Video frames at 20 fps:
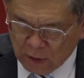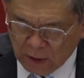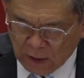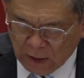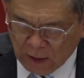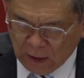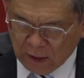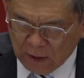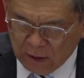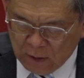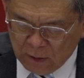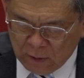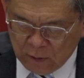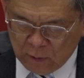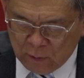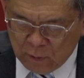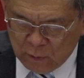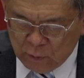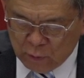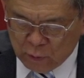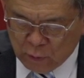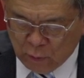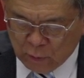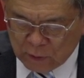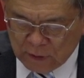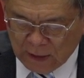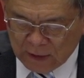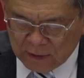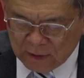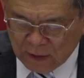啊，九
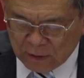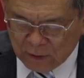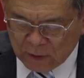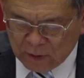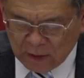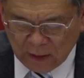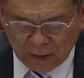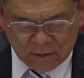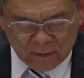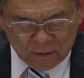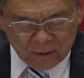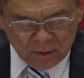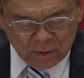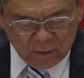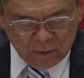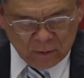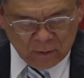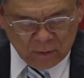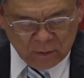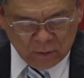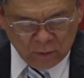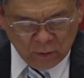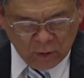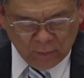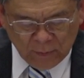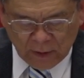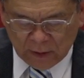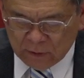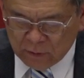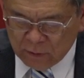章三十三；罗
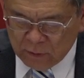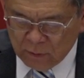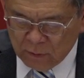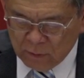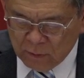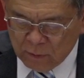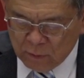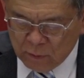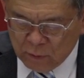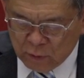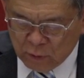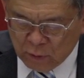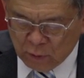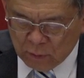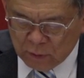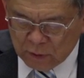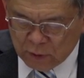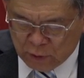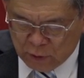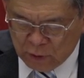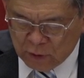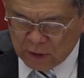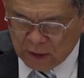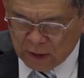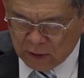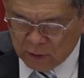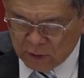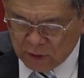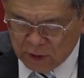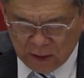马书九十
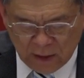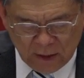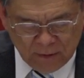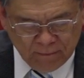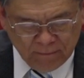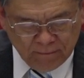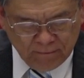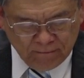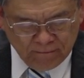章十一；